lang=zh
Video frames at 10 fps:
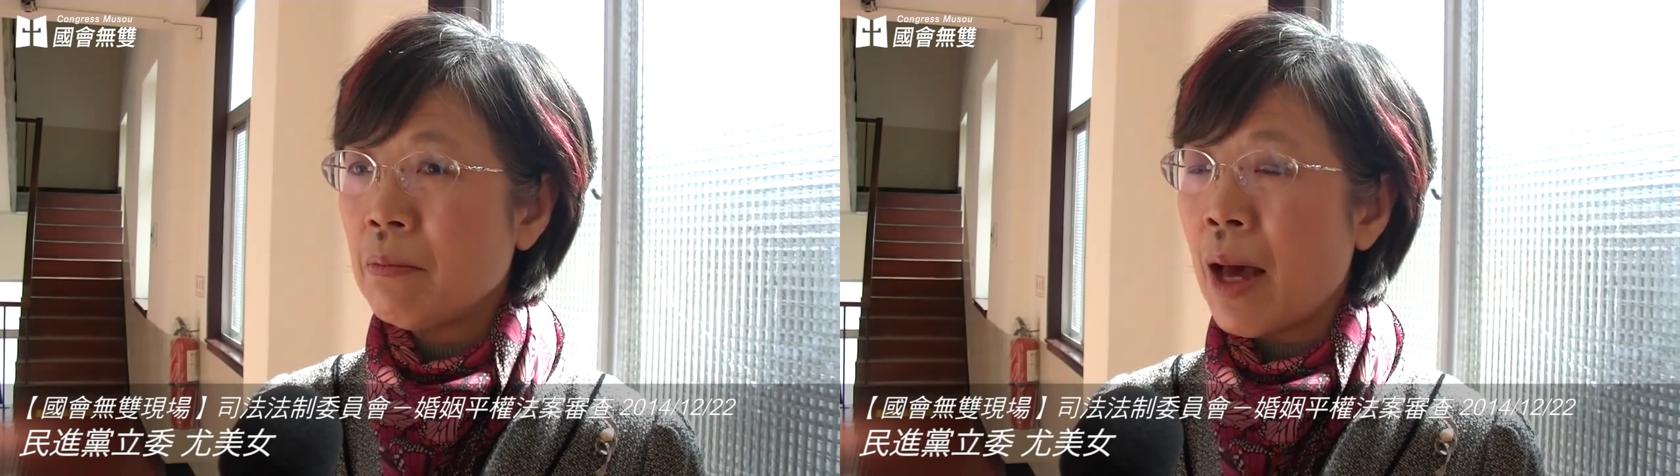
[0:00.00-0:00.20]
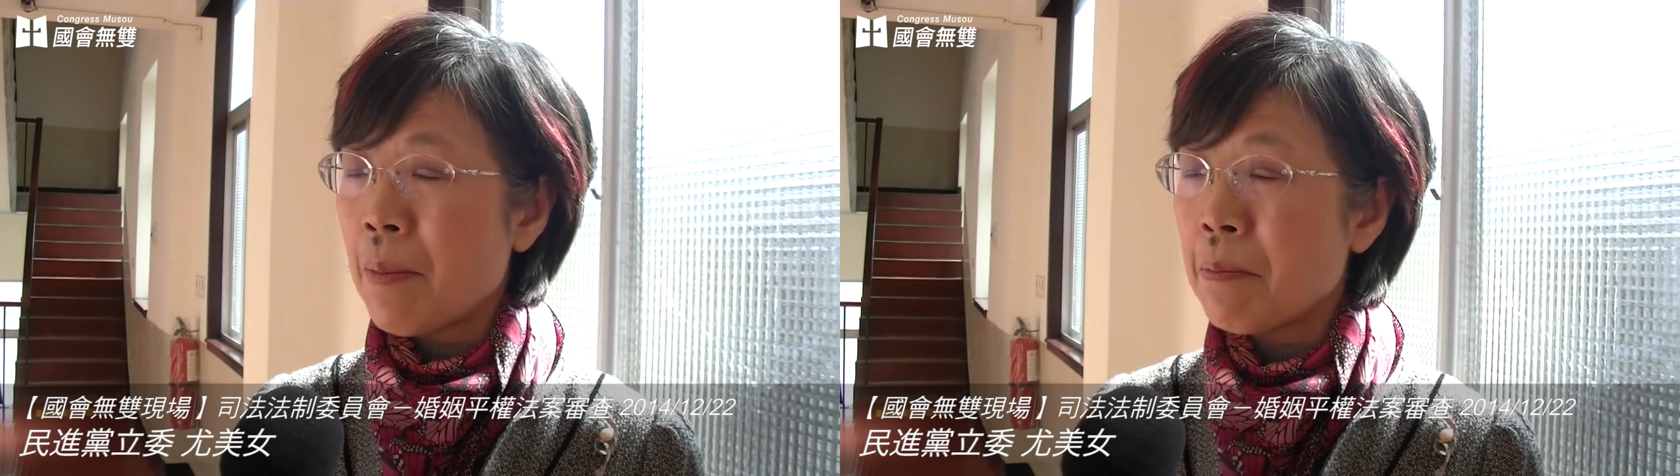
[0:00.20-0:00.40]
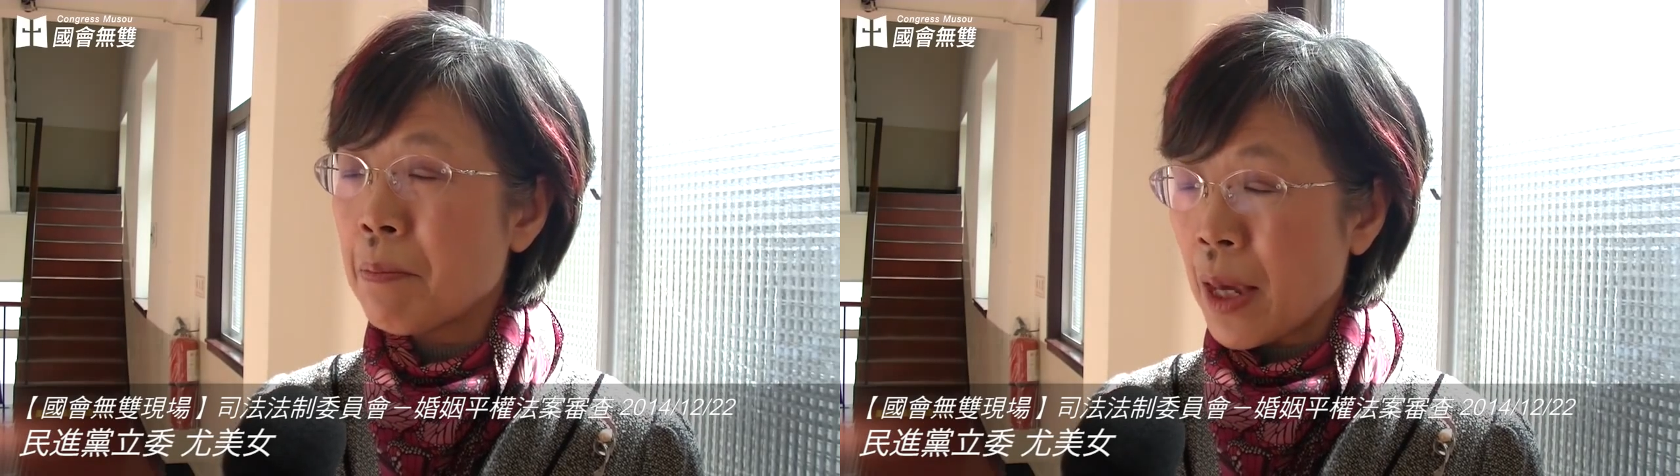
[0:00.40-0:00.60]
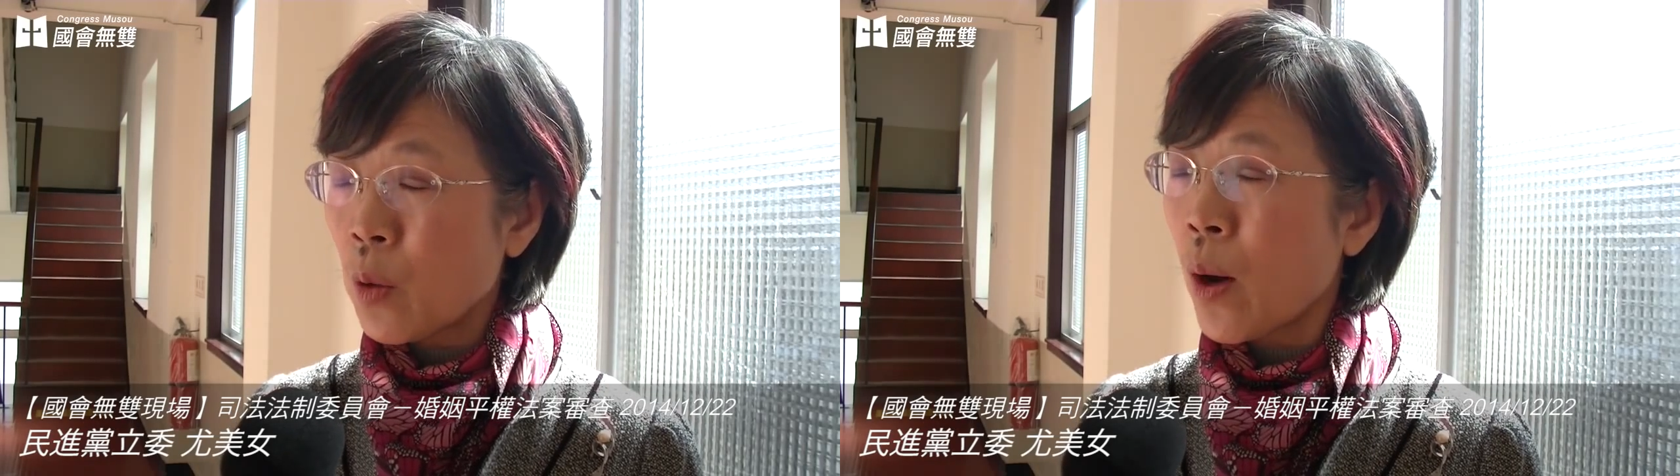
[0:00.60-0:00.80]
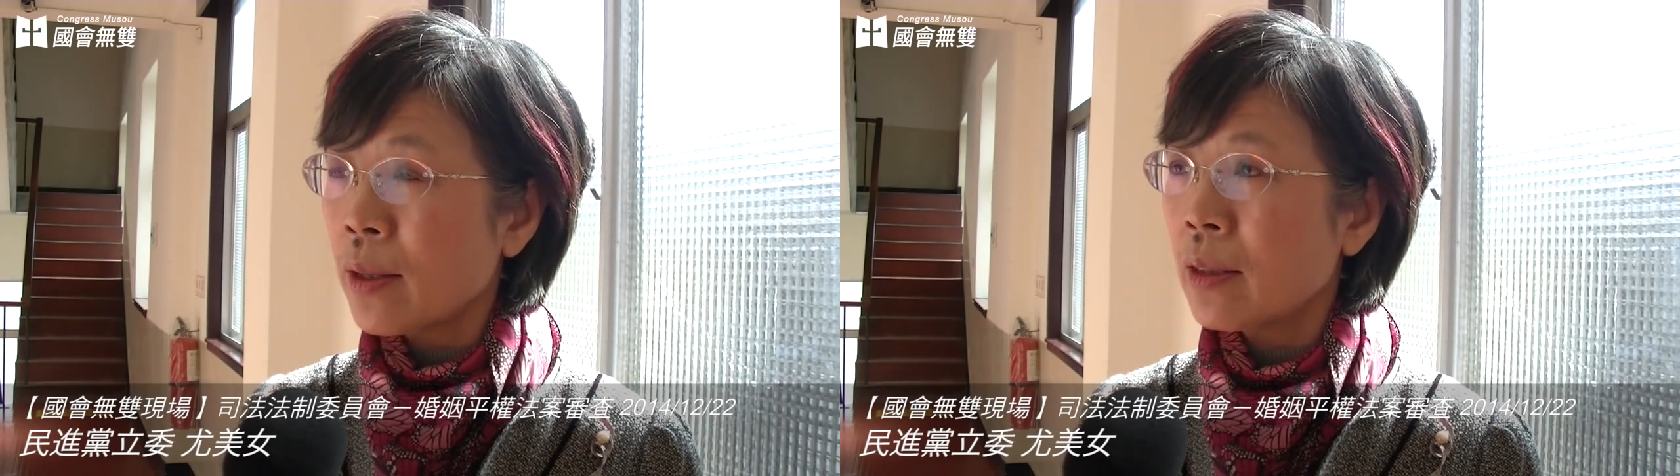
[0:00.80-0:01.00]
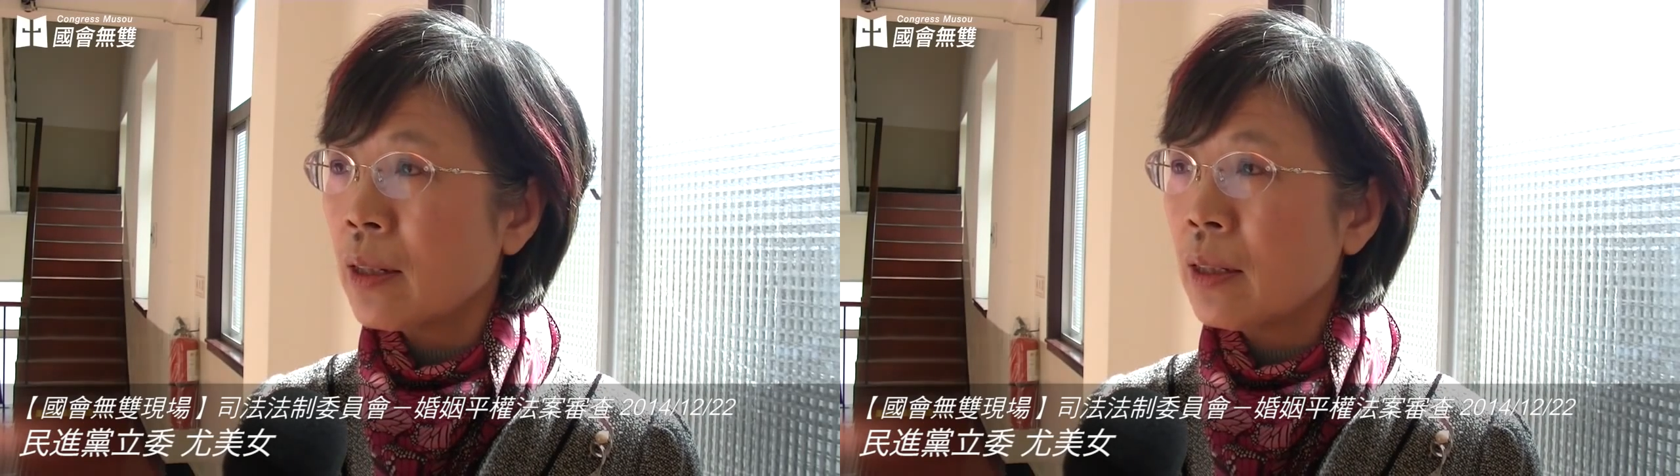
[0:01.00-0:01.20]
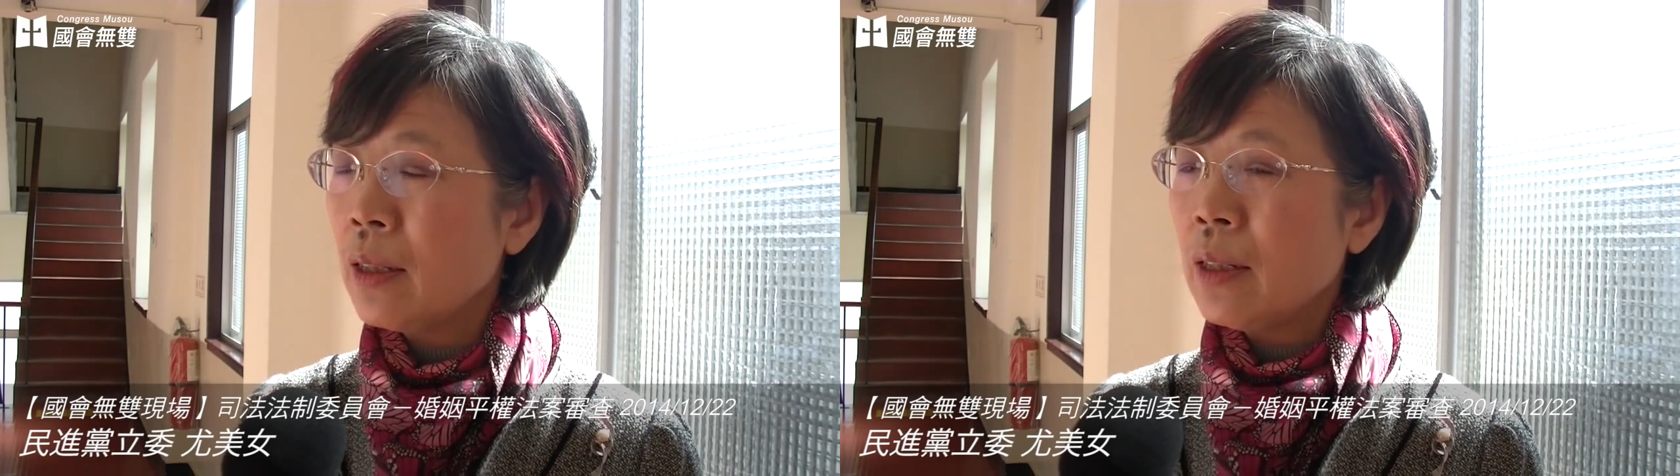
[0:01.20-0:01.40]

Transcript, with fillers: 蛮悲观的，